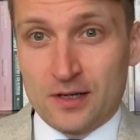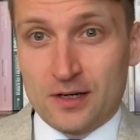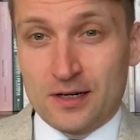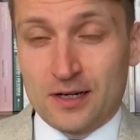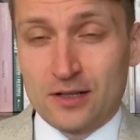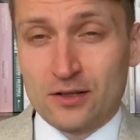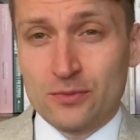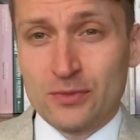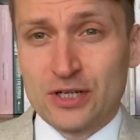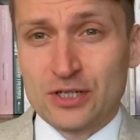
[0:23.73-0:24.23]

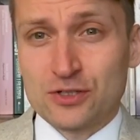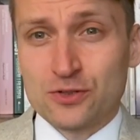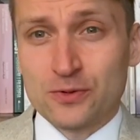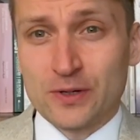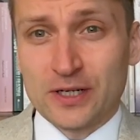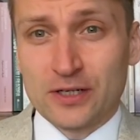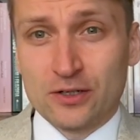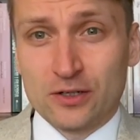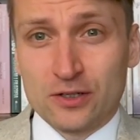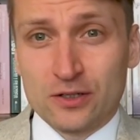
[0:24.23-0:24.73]
Na domiar
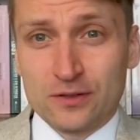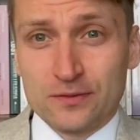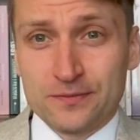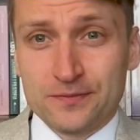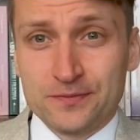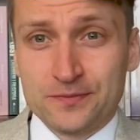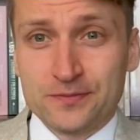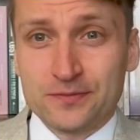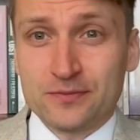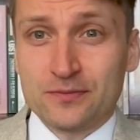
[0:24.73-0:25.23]
złego,
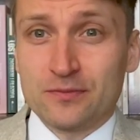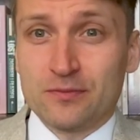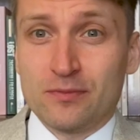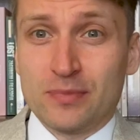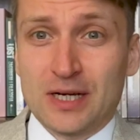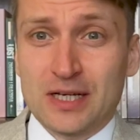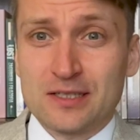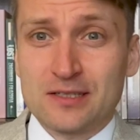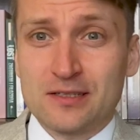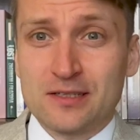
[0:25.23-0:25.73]

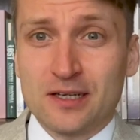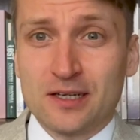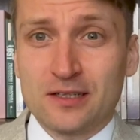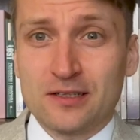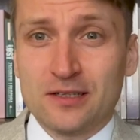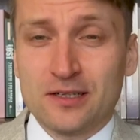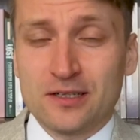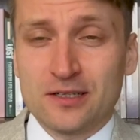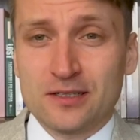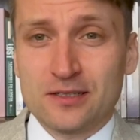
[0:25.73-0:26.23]

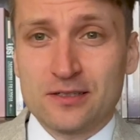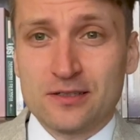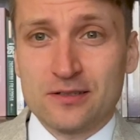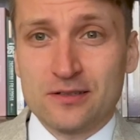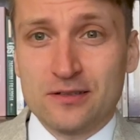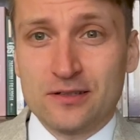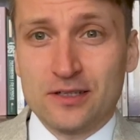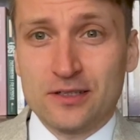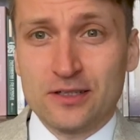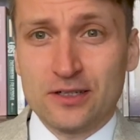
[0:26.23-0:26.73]
Bastiat jest
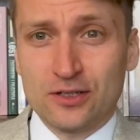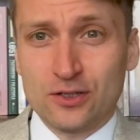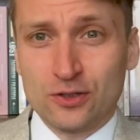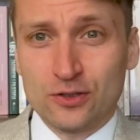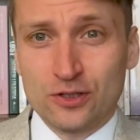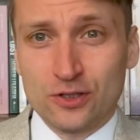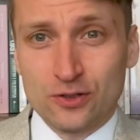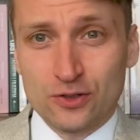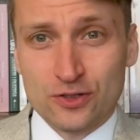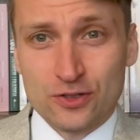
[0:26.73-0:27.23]
nie tylko
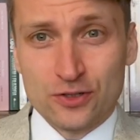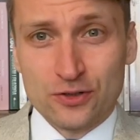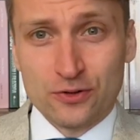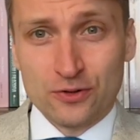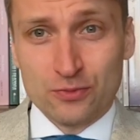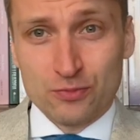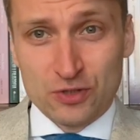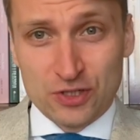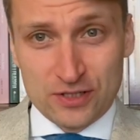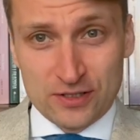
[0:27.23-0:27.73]

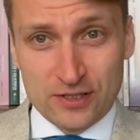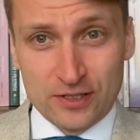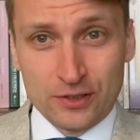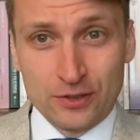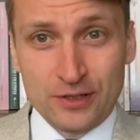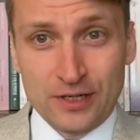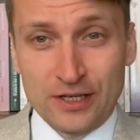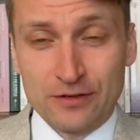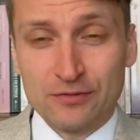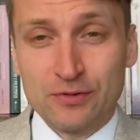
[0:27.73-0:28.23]
niedoceniony przez
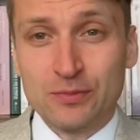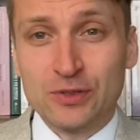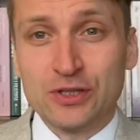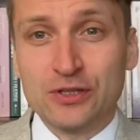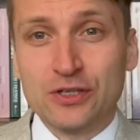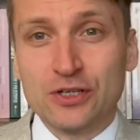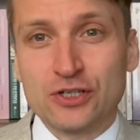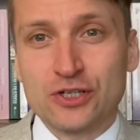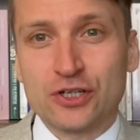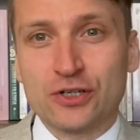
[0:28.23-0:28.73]
tego
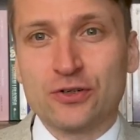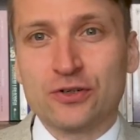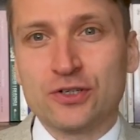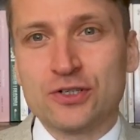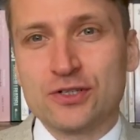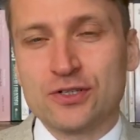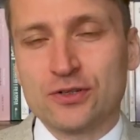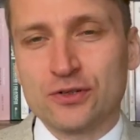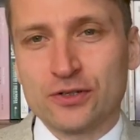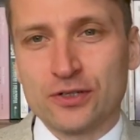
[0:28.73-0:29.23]
najwybitniejszego
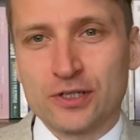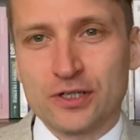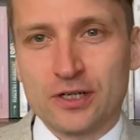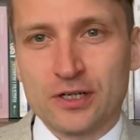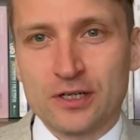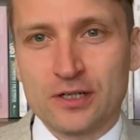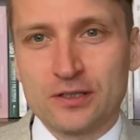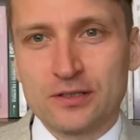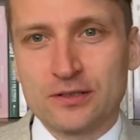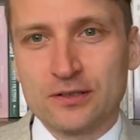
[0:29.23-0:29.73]

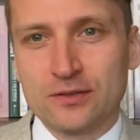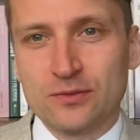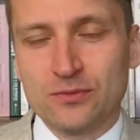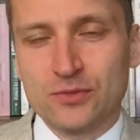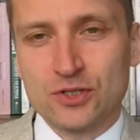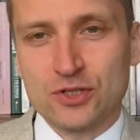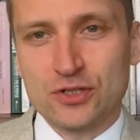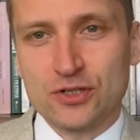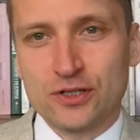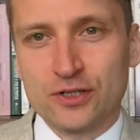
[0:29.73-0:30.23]
historyka
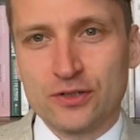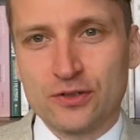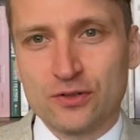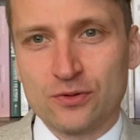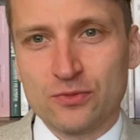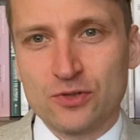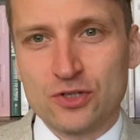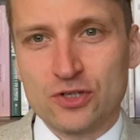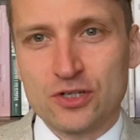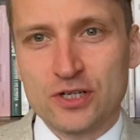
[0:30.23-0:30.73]
myśli
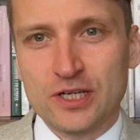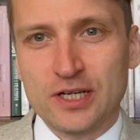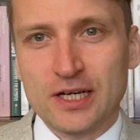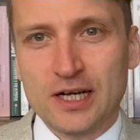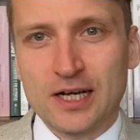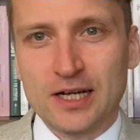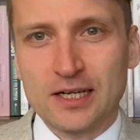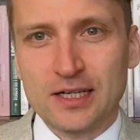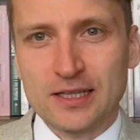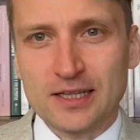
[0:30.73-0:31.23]
ekonomicznej,
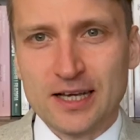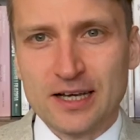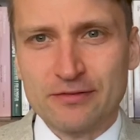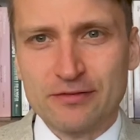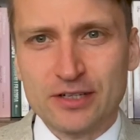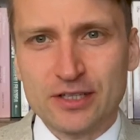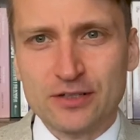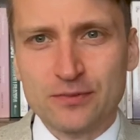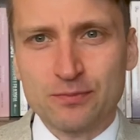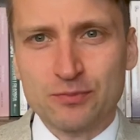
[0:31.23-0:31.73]
ale
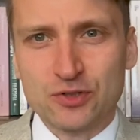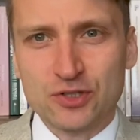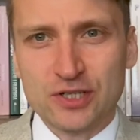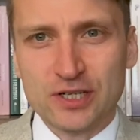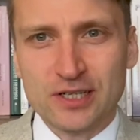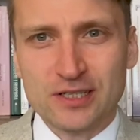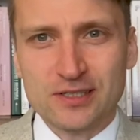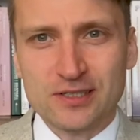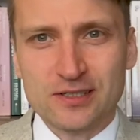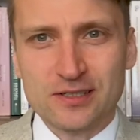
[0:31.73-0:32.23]
nawet
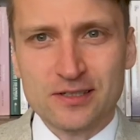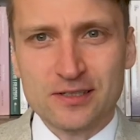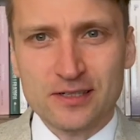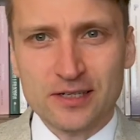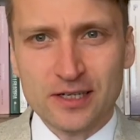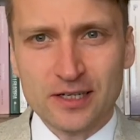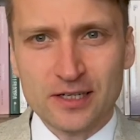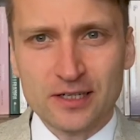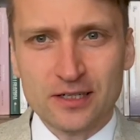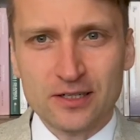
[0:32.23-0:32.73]
przez
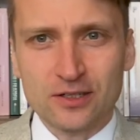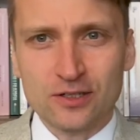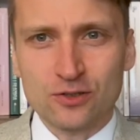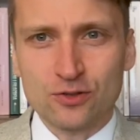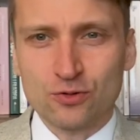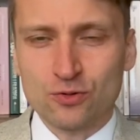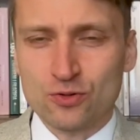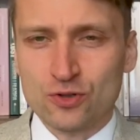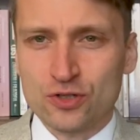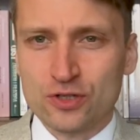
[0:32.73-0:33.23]
tych,
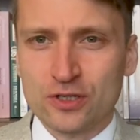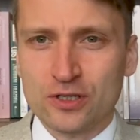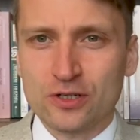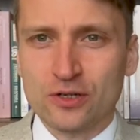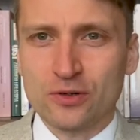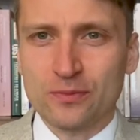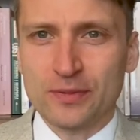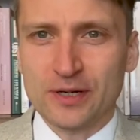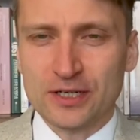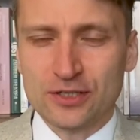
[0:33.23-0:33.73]
którzy
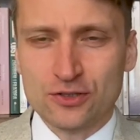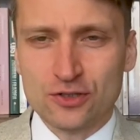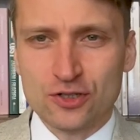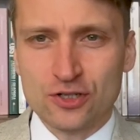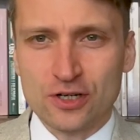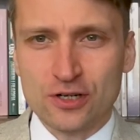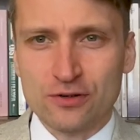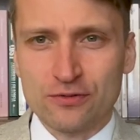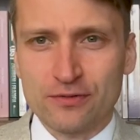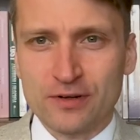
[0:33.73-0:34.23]
go bardzo
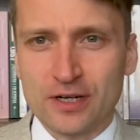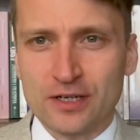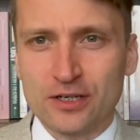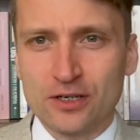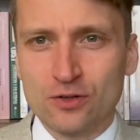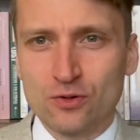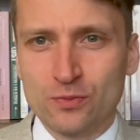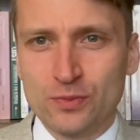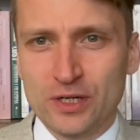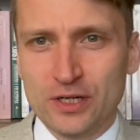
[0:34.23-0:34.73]
szanowali
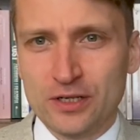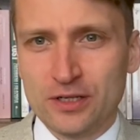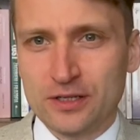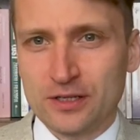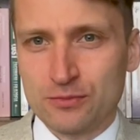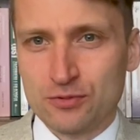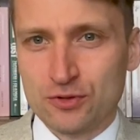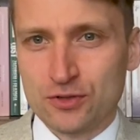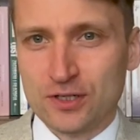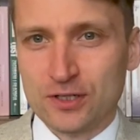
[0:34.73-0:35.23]
i lubili,
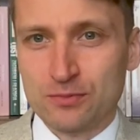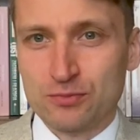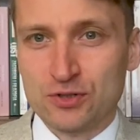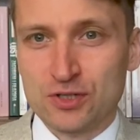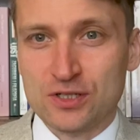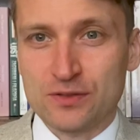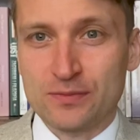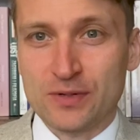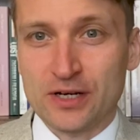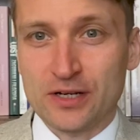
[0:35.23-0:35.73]
na przykład
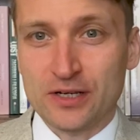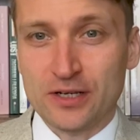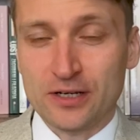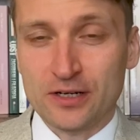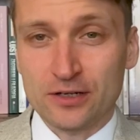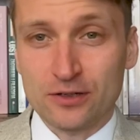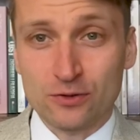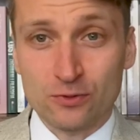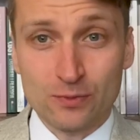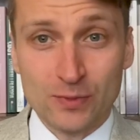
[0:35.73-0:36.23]
przez Maria
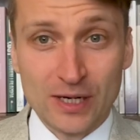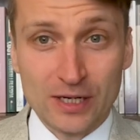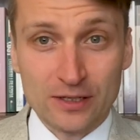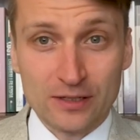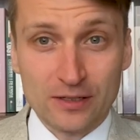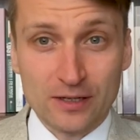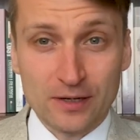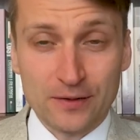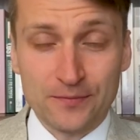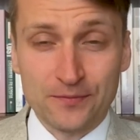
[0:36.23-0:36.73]

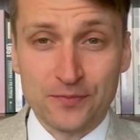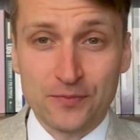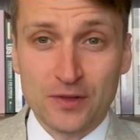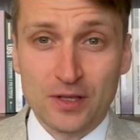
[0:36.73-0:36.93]
Rothbarda.